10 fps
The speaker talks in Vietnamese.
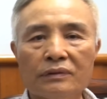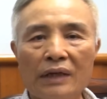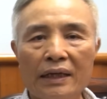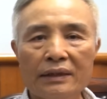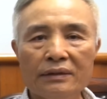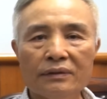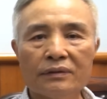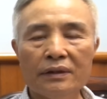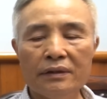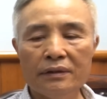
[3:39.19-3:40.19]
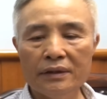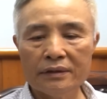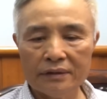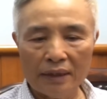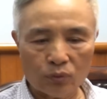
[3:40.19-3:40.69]
Đấy, thế thì đi
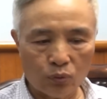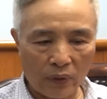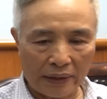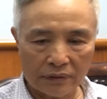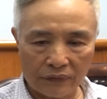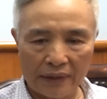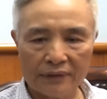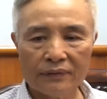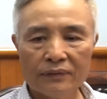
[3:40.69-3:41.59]
trinh sát cùng anh như vậy